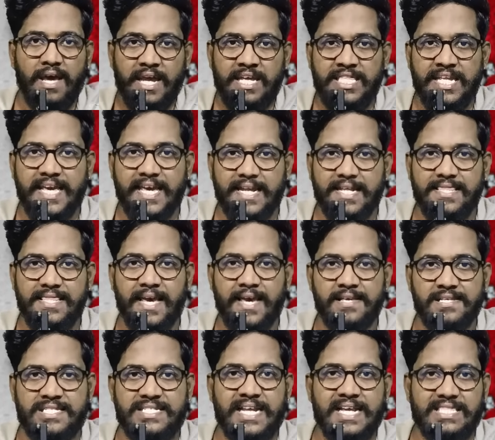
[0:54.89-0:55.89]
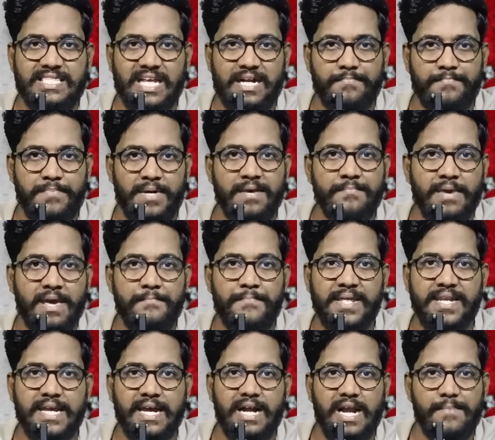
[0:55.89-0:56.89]
இதில் இருந்து இஸ்ரேல் தரப்பில்
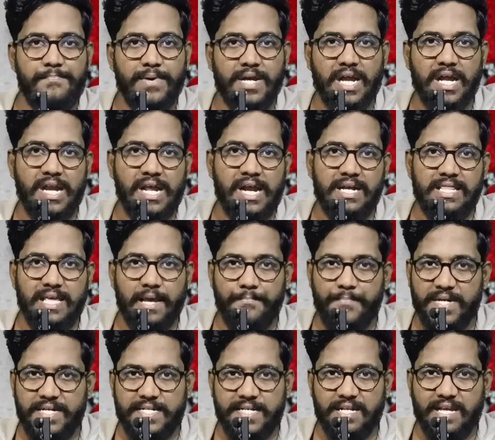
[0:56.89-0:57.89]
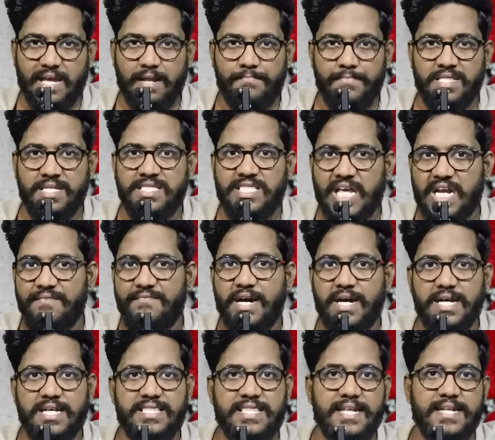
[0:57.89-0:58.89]
மிகப்பெரிய இழப்புகளானது ஏற்பட்டிருக்கு என்பது
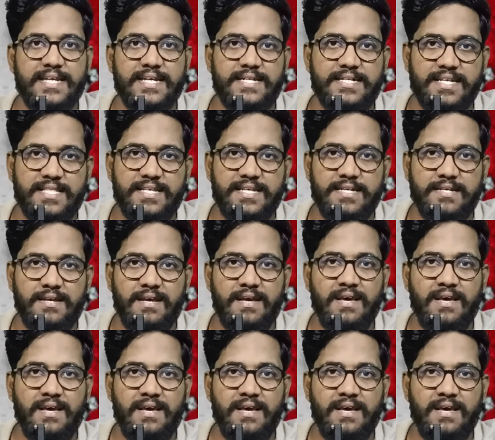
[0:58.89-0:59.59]
தெளிவாக தெரிகின்றது